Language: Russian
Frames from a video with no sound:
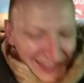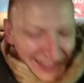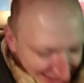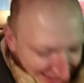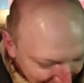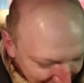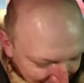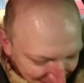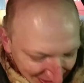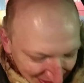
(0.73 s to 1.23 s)

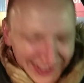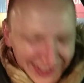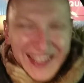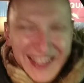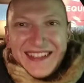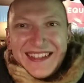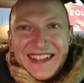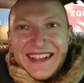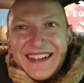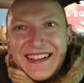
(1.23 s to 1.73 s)
Вовчика,
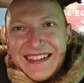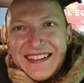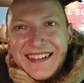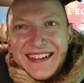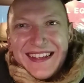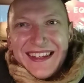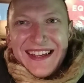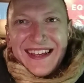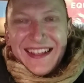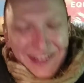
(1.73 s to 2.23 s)
приветик.
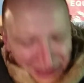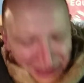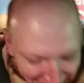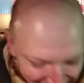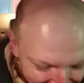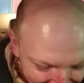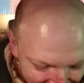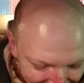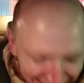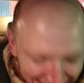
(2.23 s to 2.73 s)
Я тут
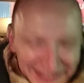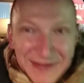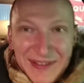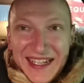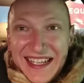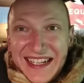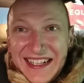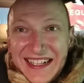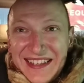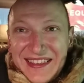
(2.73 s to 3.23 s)

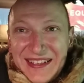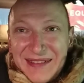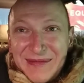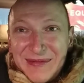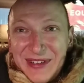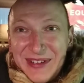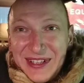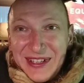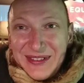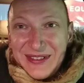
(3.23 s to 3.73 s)
приехал на
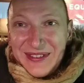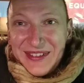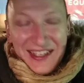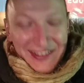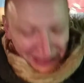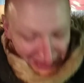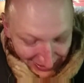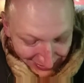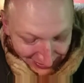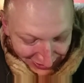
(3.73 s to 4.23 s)
мойку,
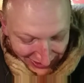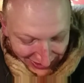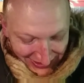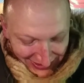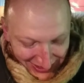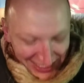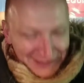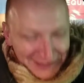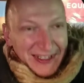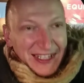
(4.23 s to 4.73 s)
на автомойку.
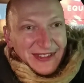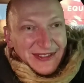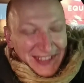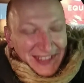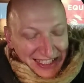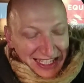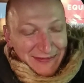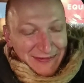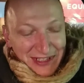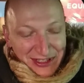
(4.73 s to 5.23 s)
Сейчас покажу
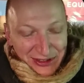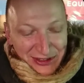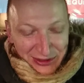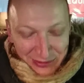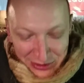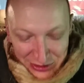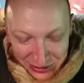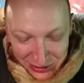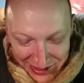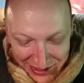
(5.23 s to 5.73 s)
тебе, как машину
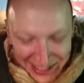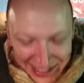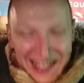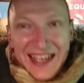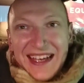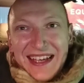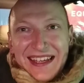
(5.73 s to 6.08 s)
буду мыть.